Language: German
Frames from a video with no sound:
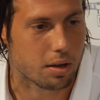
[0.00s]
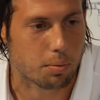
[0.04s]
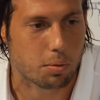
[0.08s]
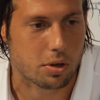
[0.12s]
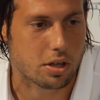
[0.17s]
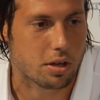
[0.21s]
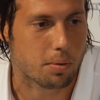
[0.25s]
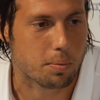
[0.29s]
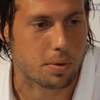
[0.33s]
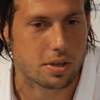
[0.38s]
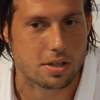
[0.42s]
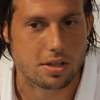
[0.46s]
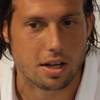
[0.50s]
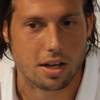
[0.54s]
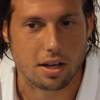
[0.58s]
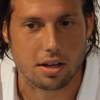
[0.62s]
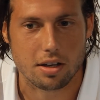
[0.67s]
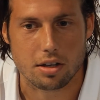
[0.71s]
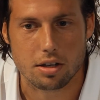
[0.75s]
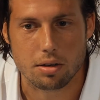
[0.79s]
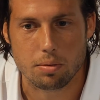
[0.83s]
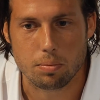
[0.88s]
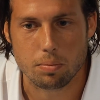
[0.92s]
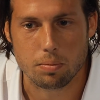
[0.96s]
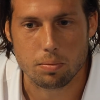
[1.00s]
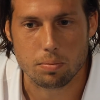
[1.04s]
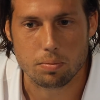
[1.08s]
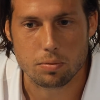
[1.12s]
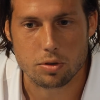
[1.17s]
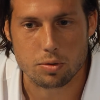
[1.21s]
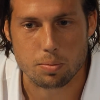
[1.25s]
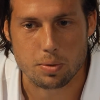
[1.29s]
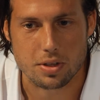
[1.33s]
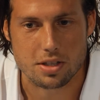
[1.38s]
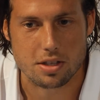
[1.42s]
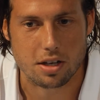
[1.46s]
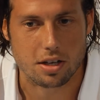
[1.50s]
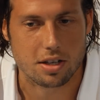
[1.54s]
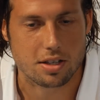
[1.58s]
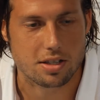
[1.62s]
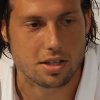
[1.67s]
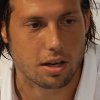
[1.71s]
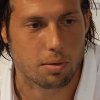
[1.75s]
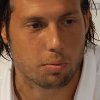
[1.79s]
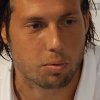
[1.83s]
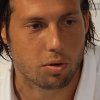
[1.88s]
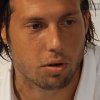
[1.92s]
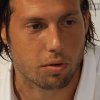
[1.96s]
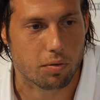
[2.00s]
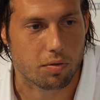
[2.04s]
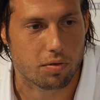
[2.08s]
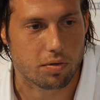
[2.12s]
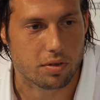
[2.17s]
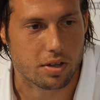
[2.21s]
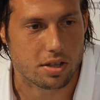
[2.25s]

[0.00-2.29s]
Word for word: Aber ich habe jetzt keine spezielle Zahl im Kopf.